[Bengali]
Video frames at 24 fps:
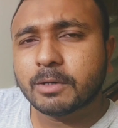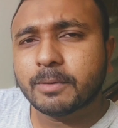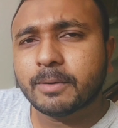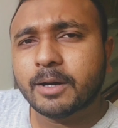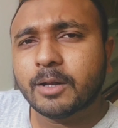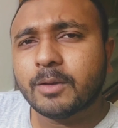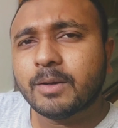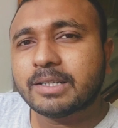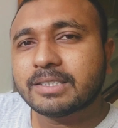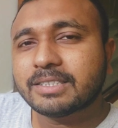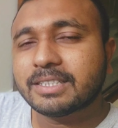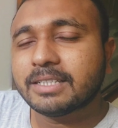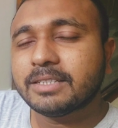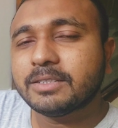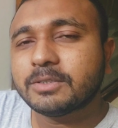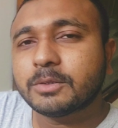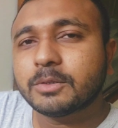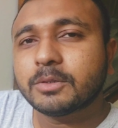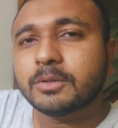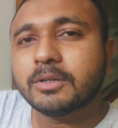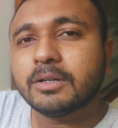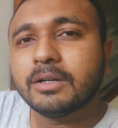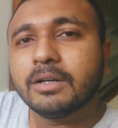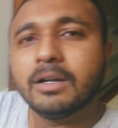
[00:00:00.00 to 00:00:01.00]
সবাই ভালো আছেন
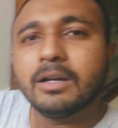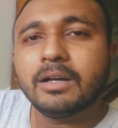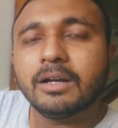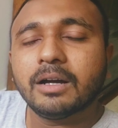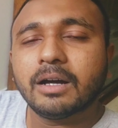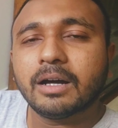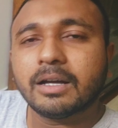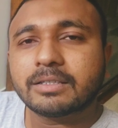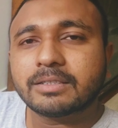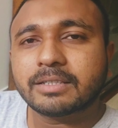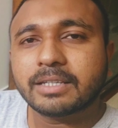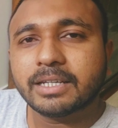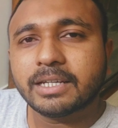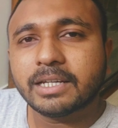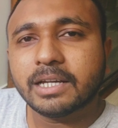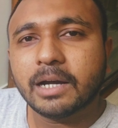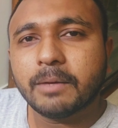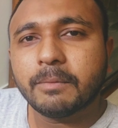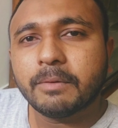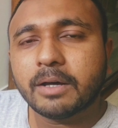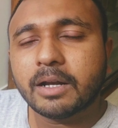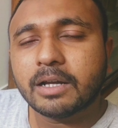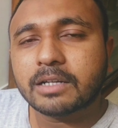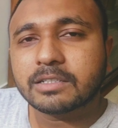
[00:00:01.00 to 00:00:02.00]
তো আজকে
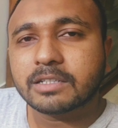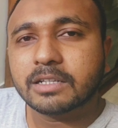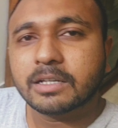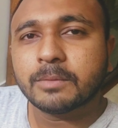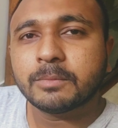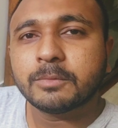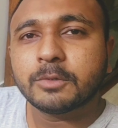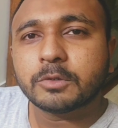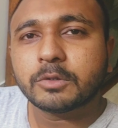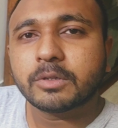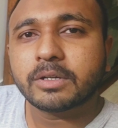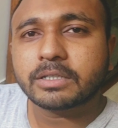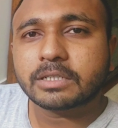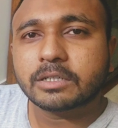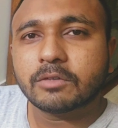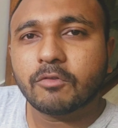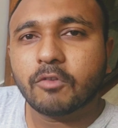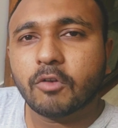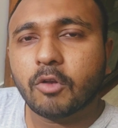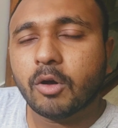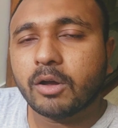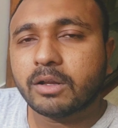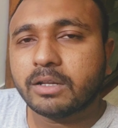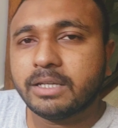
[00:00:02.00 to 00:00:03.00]
আবার আসলাম নতুন একটা
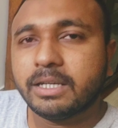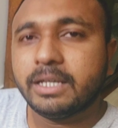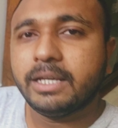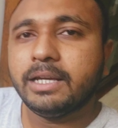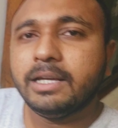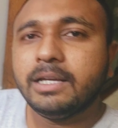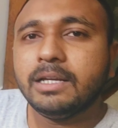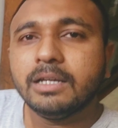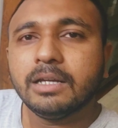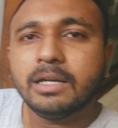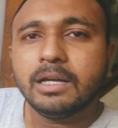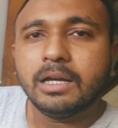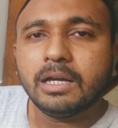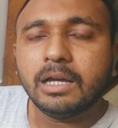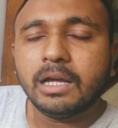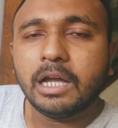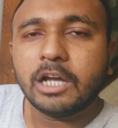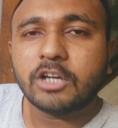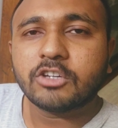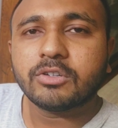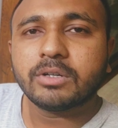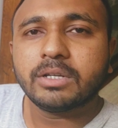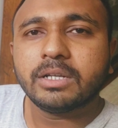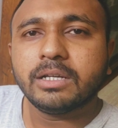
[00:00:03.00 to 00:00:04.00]
ব্লগ নিয়ে
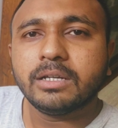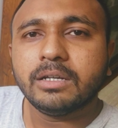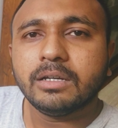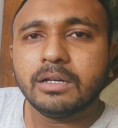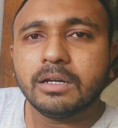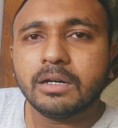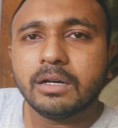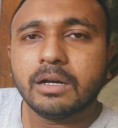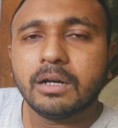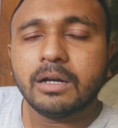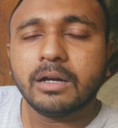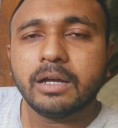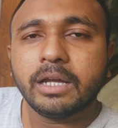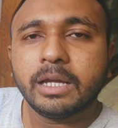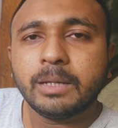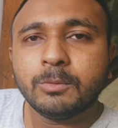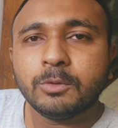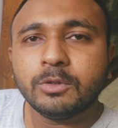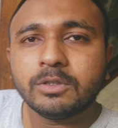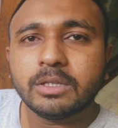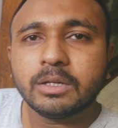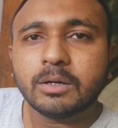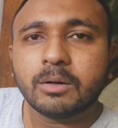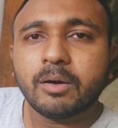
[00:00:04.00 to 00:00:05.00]
অ্যাকচুয়ালি এই
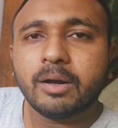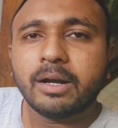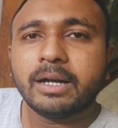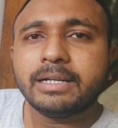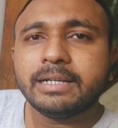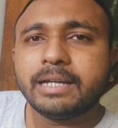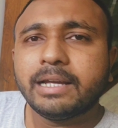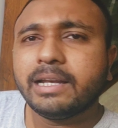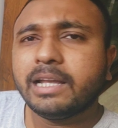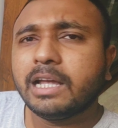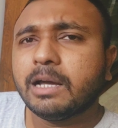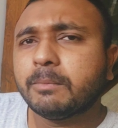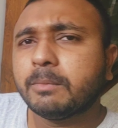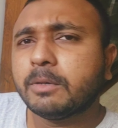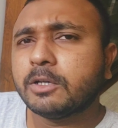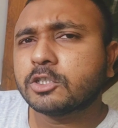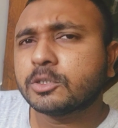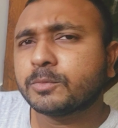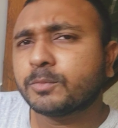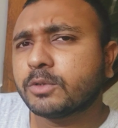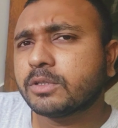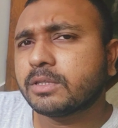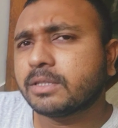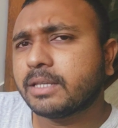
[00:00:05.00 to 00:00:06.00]
মুহূর্তে কোয়ারেন্টাইনে আমরা
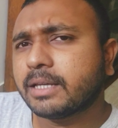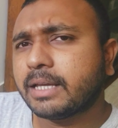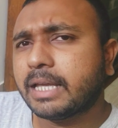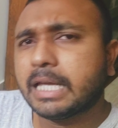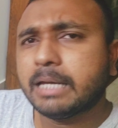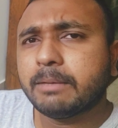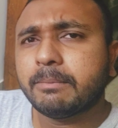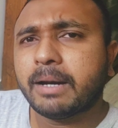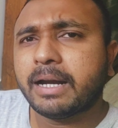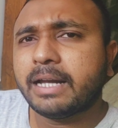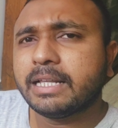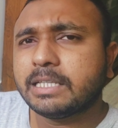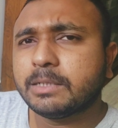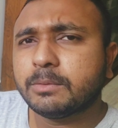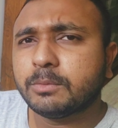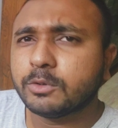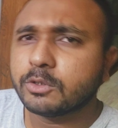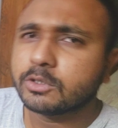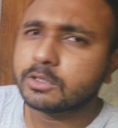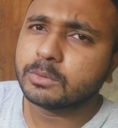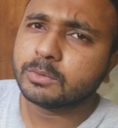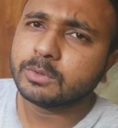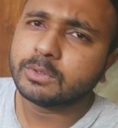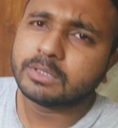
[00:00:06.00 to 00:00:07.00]
প্রত্যেকেই বাড়িতে
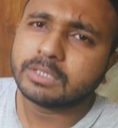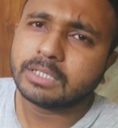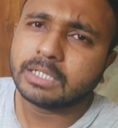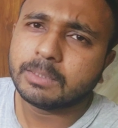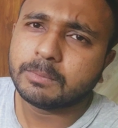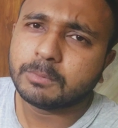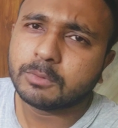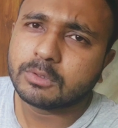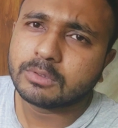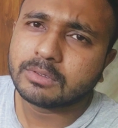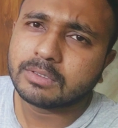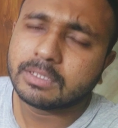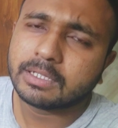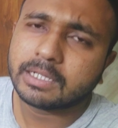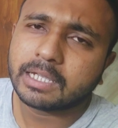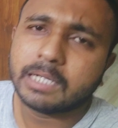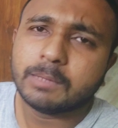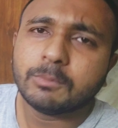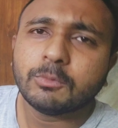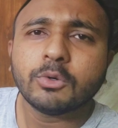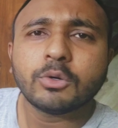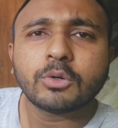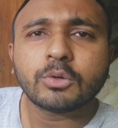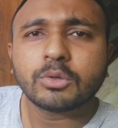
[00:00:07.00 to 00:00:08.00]
বসে বসে
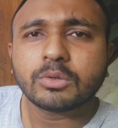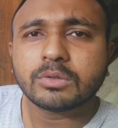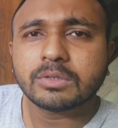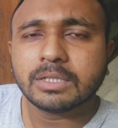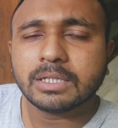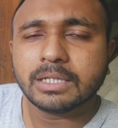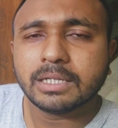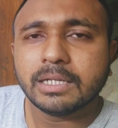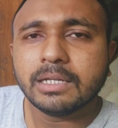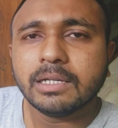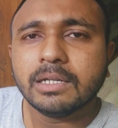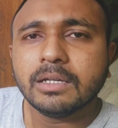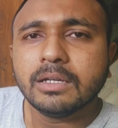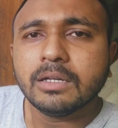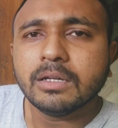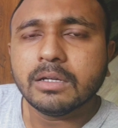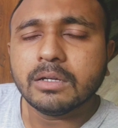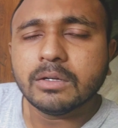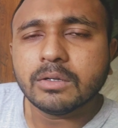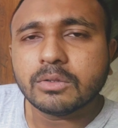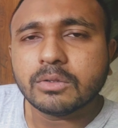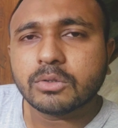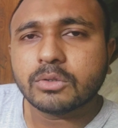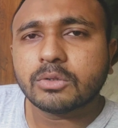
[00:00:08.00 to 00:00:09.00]
প্রত্যেকেই বোর হচ্ছি
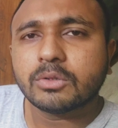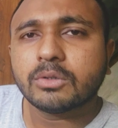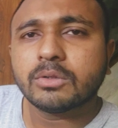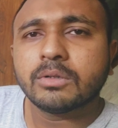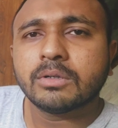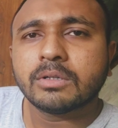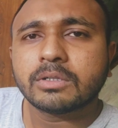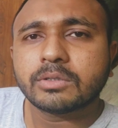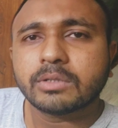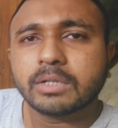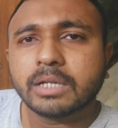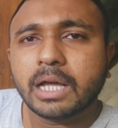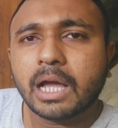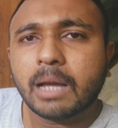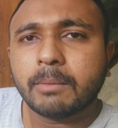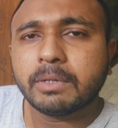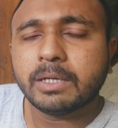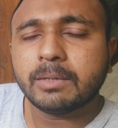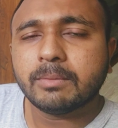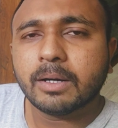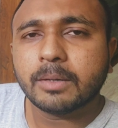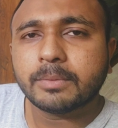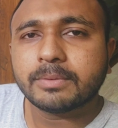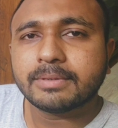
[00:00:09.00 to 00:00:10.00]
তো আসলে
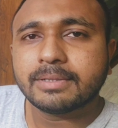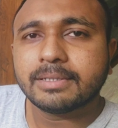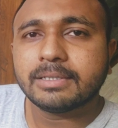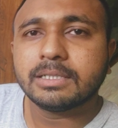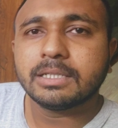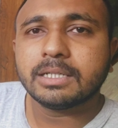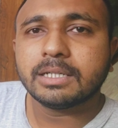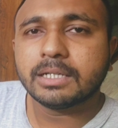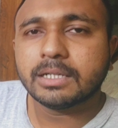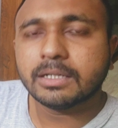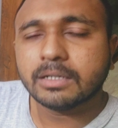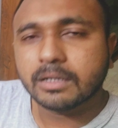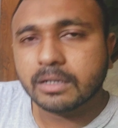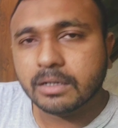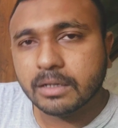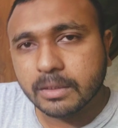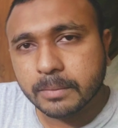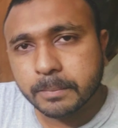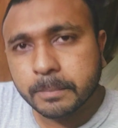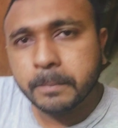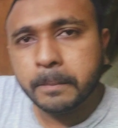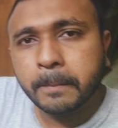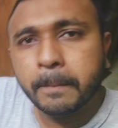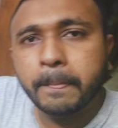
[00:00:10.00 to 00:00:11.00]
আমি ভাবছি যে
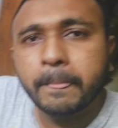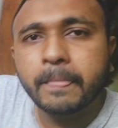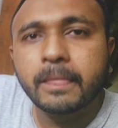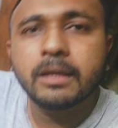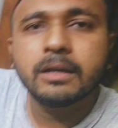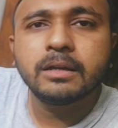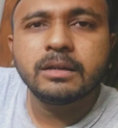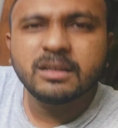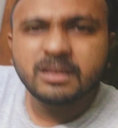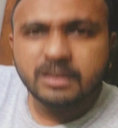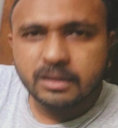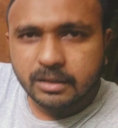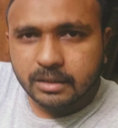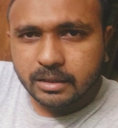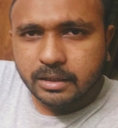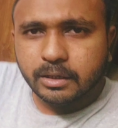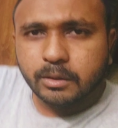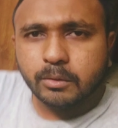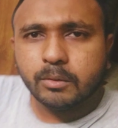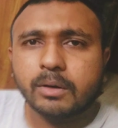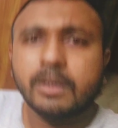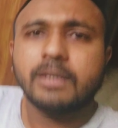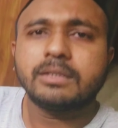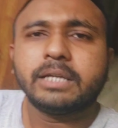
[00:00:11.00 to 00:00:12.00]

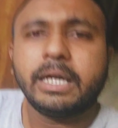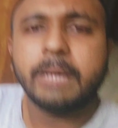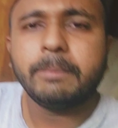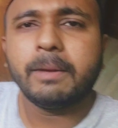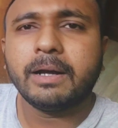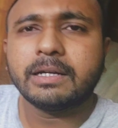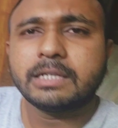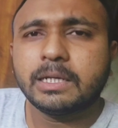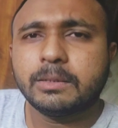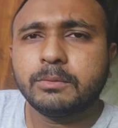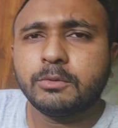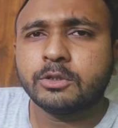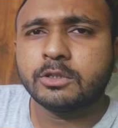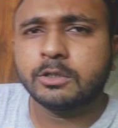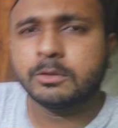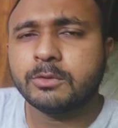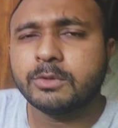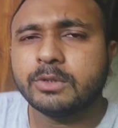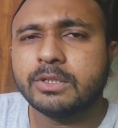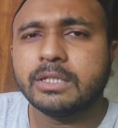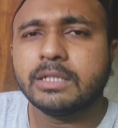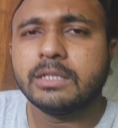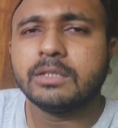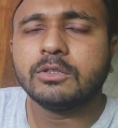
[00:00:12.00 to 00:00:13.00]
কি করা যায় বাসায় বসে
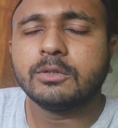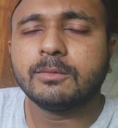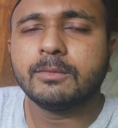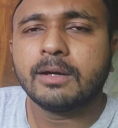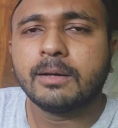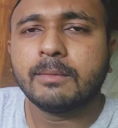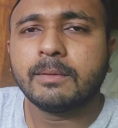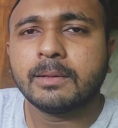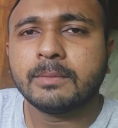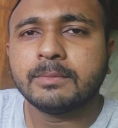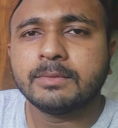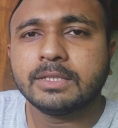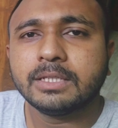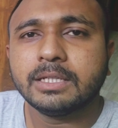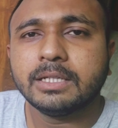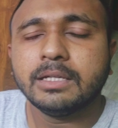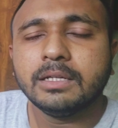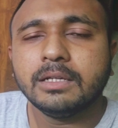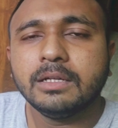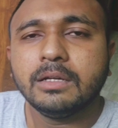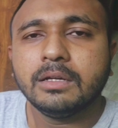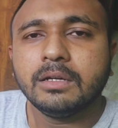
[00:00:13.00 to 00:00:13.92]
বসে তো ভাবলাম যে